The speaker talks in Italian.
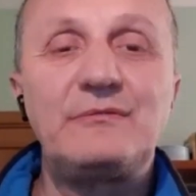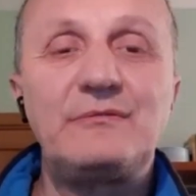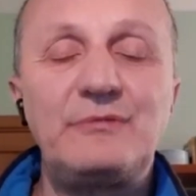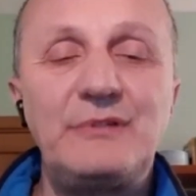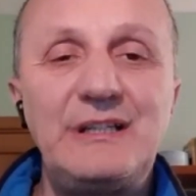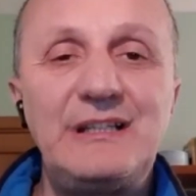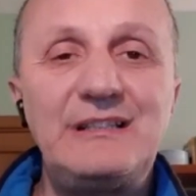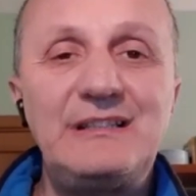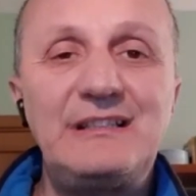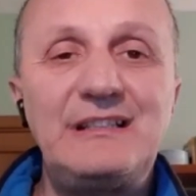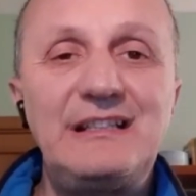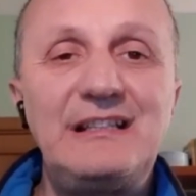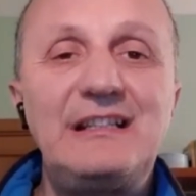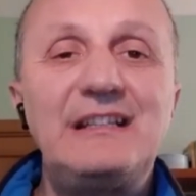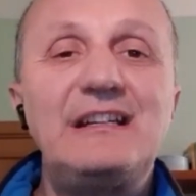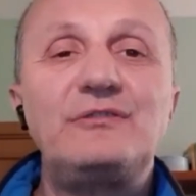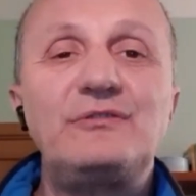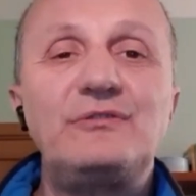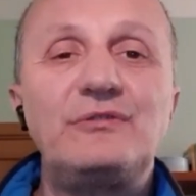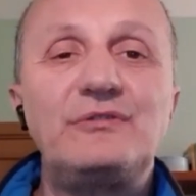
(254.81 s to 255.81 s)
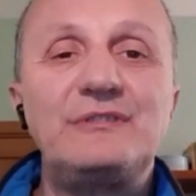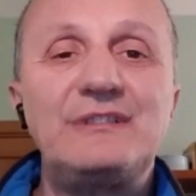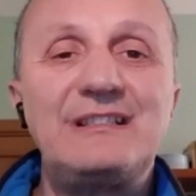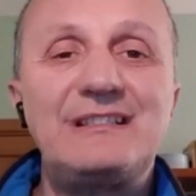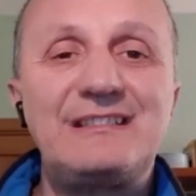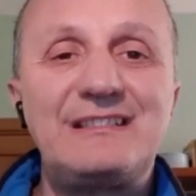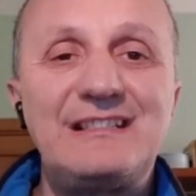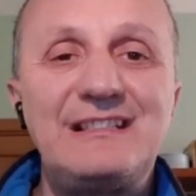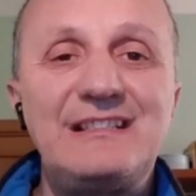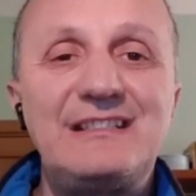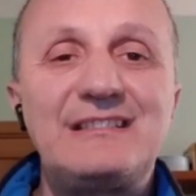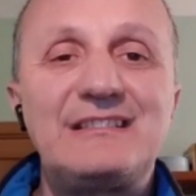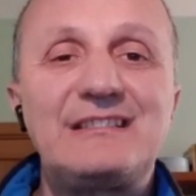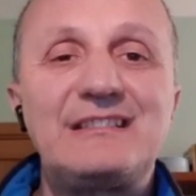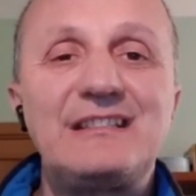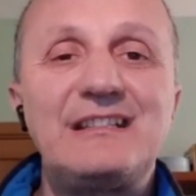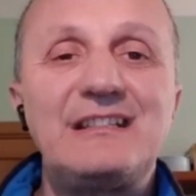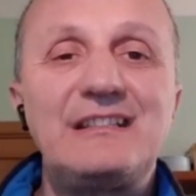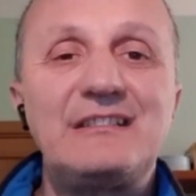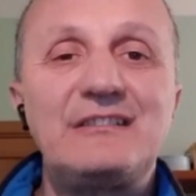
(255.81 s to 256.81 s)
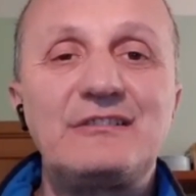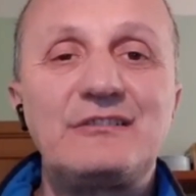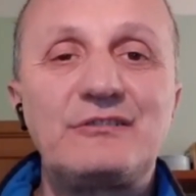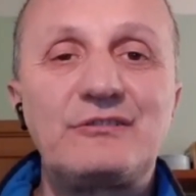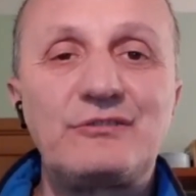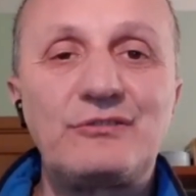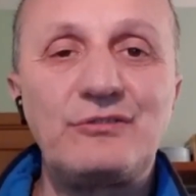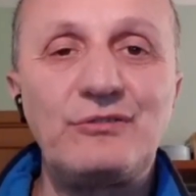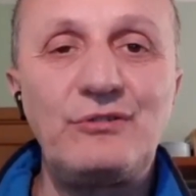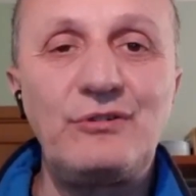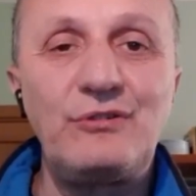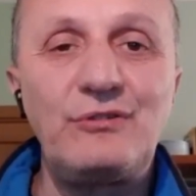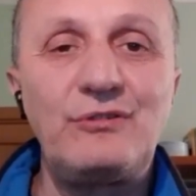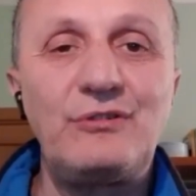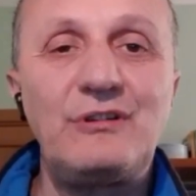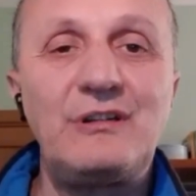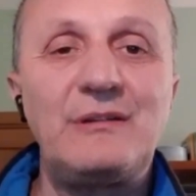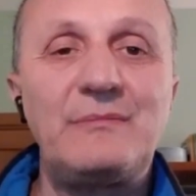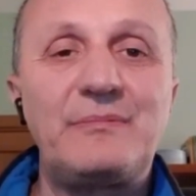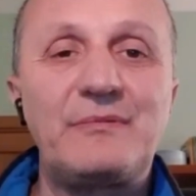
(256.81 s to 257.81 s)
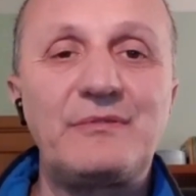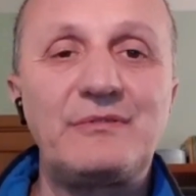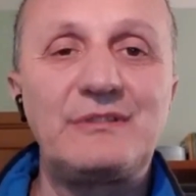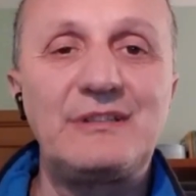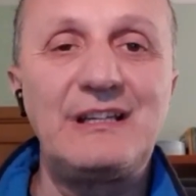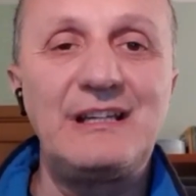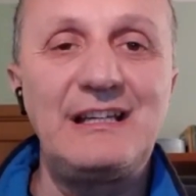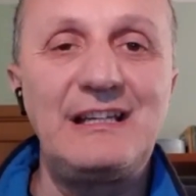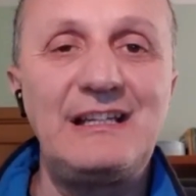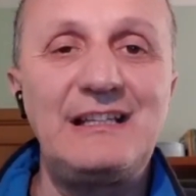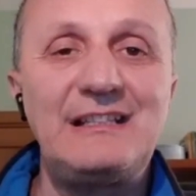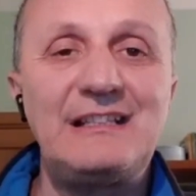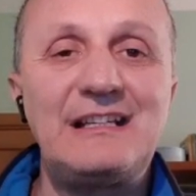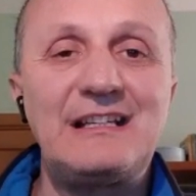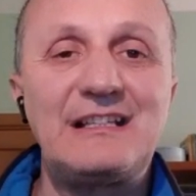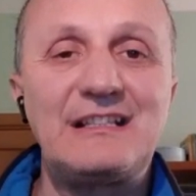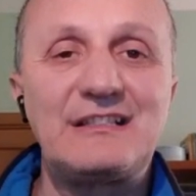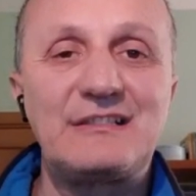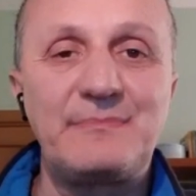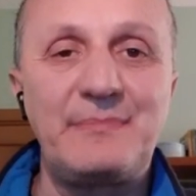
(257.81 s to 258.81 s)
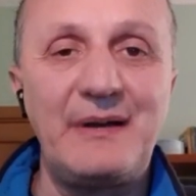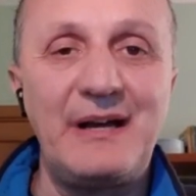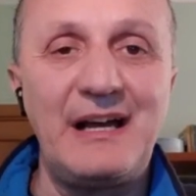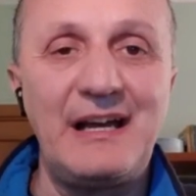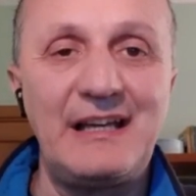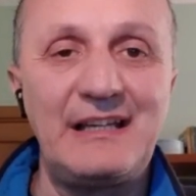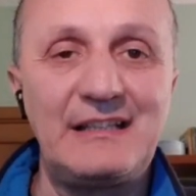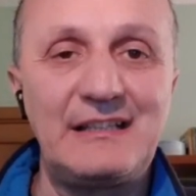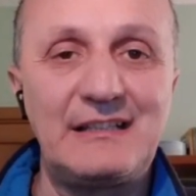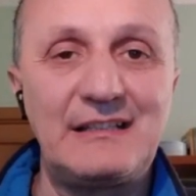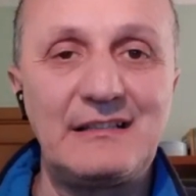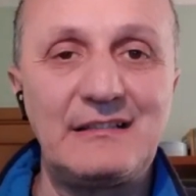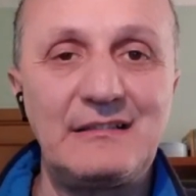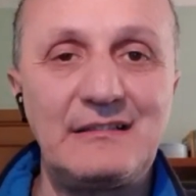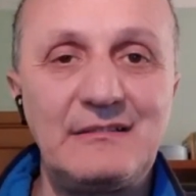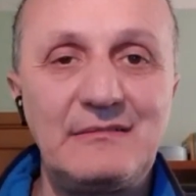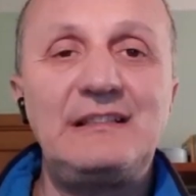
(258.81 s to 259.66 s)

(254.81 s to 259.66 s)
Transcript: Quindi non esiste solo la proteina spike.